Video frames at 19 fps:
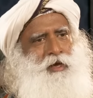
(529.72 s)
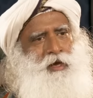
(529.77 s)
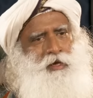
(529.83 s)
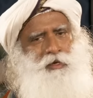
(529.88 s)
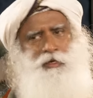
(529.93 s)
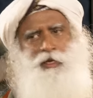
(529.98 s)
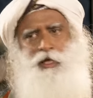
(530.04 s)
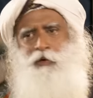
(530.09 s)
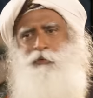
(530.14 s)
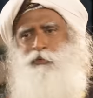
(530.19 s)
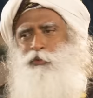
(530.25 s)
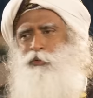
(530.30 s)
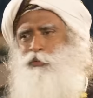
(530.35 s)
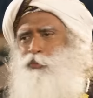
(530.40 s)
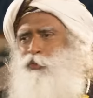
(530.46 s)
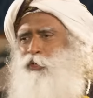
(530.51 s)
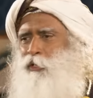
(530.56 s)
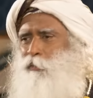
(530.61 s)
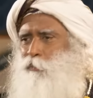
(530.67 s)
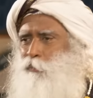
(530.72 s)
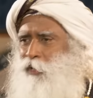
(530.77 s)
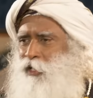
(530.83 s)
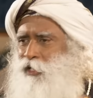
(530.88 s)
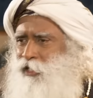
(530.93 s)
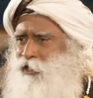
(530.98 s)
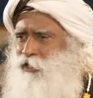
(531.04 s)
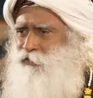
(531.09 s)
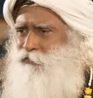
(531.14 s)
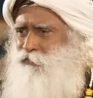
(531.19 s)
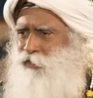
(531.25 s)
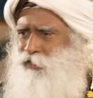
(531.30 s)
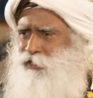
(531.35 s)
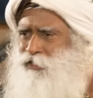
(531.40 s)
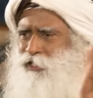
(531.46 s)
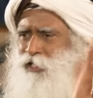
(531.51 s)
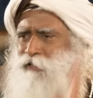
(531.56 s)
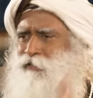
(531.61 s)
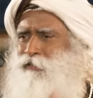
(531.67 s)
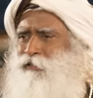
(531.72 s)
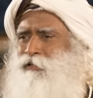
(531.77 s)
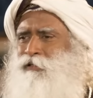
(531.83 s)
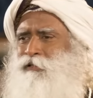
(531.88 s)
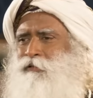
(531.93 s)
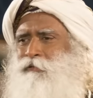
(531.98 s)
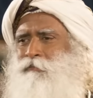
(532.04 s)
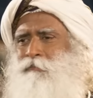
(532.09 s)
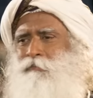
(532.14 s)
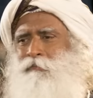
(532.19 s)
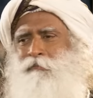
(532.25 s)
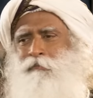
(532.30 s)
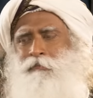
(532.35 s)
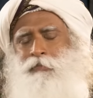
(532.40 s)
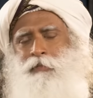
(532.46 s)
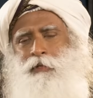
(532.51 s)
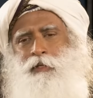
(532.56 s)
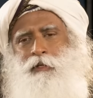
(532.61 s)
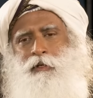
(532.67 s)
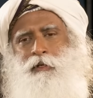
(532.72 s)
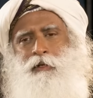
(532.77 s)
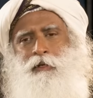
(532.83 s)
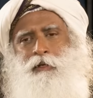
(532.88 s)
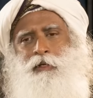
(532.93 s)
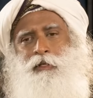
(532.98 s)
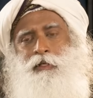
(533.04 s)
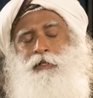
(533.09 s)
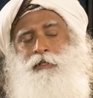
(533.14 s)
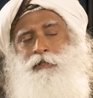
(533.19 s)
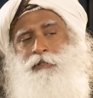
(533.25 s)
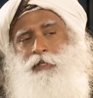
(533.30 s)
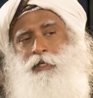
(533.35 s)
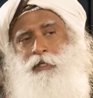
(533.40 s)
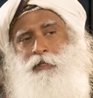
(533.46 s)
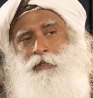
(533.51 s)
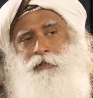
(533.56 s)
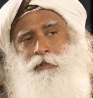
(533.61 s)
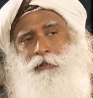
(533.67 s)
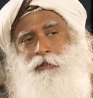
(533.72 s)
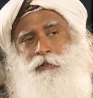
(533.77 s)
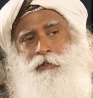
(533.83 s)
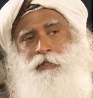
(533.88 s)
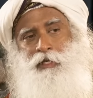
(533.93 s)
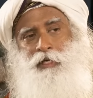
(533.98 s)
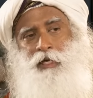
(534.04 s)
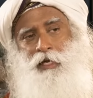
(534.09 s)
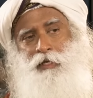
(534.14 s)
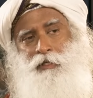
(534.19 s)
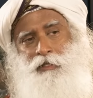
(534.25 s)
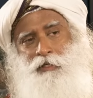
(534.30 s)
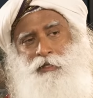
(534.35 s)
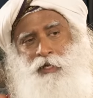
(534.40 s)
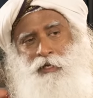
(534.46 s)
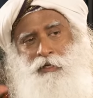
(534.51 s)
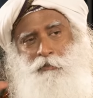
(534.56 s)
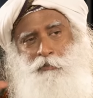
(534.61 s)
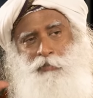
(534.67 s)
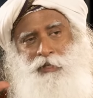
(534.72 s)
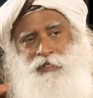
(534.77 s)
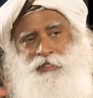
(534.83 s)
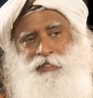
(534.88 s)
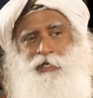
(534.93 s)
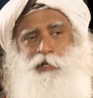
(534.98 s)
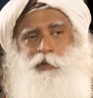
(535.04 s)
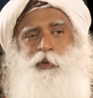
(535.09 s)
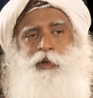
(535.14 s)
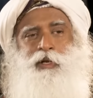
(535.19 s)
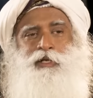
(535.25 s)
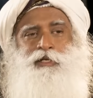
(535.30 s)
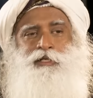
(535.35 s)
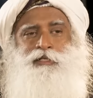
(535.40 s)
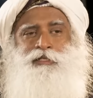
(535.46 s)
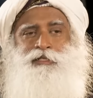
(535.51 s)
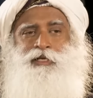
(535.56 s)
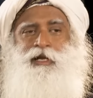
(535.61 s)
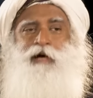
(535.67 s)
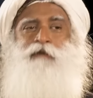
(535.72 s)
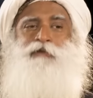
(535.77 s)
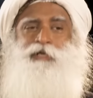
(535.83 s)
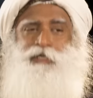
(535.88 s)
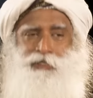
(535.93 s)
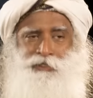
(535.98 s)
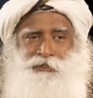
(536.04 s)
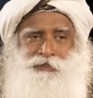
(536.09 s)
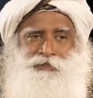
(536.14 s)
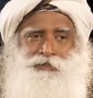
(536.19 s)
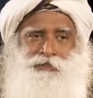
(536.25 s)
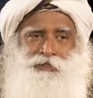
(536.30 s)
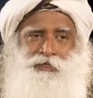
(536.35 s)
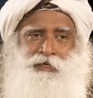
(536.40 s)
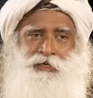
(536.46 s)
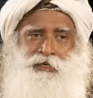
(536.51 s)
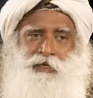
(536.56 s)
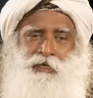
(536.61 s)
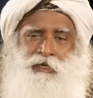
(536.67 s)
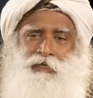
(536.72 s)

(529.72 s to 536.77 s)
তুমি প্রায়শ্চিত্ত করছো তো সে বলল যে তার দশটা মৌলিক গুণ ছিল মানে রাবণের ওগুলোর